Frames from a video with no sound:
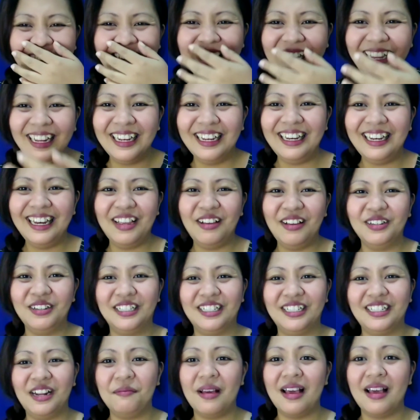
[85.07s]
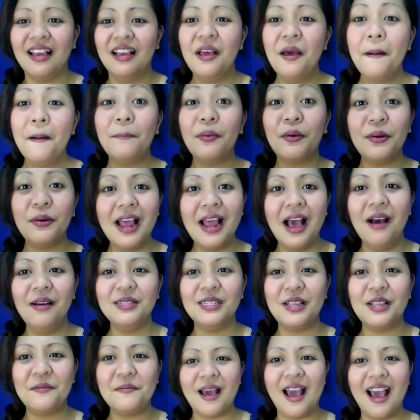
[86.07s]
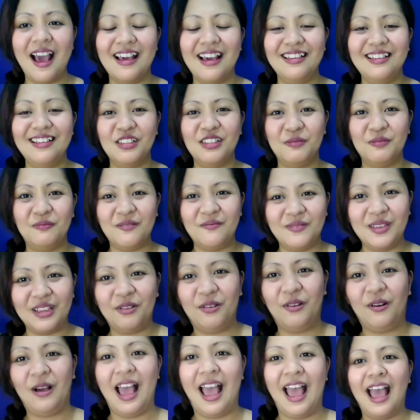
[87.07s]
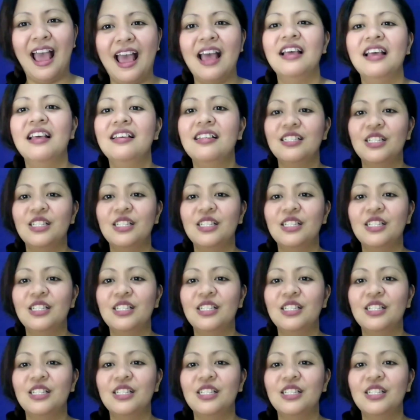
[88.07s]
kung hindi ko siya ma-pronounce ng maayos, bibi ko, ha?